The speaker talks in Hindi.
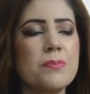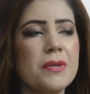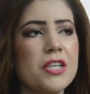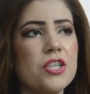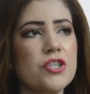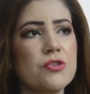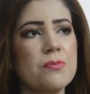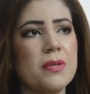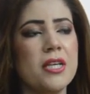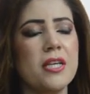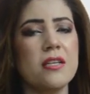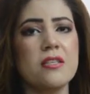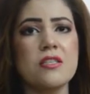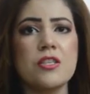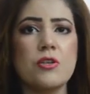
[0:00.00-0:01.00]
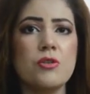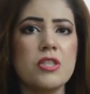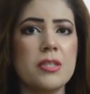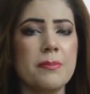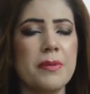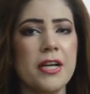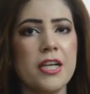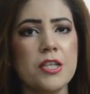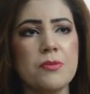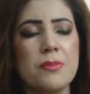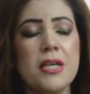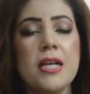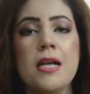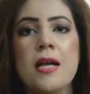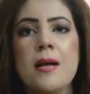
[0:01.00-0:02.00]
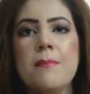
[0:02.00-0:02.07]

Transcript: स्पीच में किसी को डिबेट में